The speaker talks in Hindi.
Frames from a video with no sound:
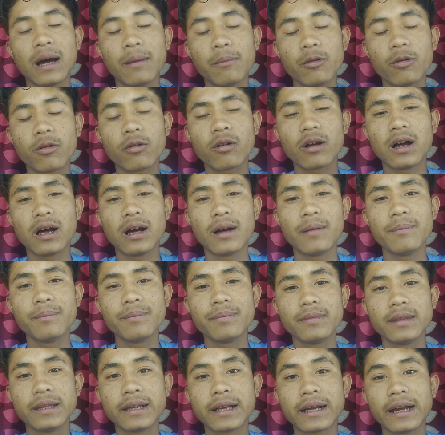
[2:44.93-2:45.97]
आप लोग का हम
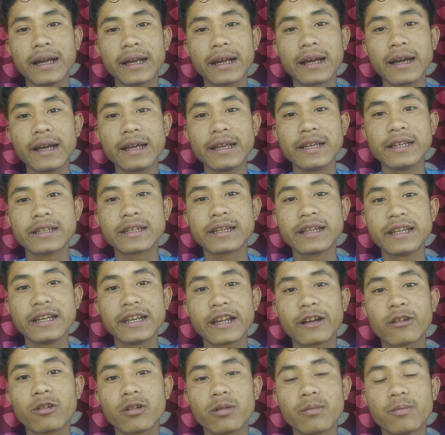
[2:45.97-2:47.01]
दिखाएगा स्क्रीन
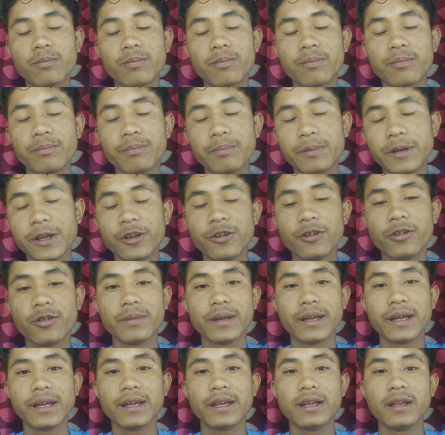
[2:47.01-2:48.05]
रिकॉर्ड वीडियो
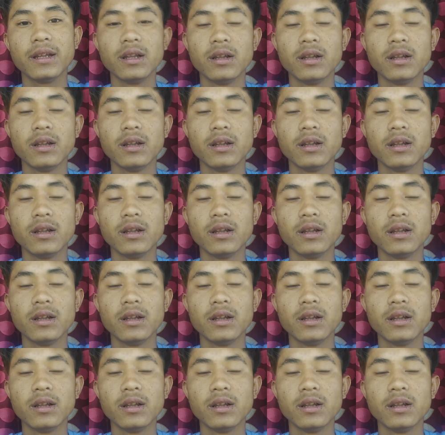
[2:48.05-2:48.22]
में